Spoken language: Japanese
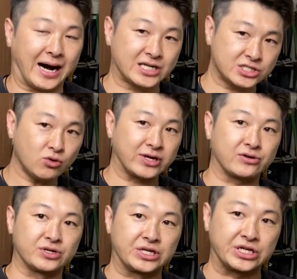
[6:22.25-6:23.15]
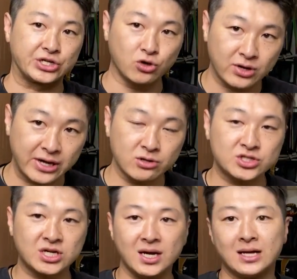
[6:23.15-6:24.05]
足を逆に広げる
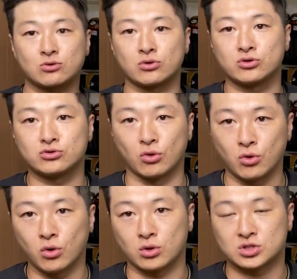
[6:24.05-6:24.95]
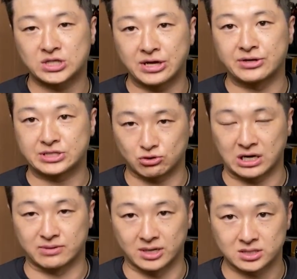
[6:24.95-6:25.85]
力というのをつける必要
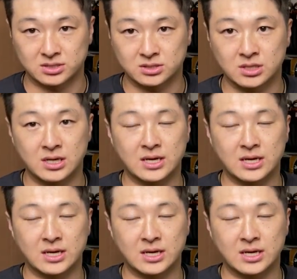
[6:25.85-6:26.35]
があります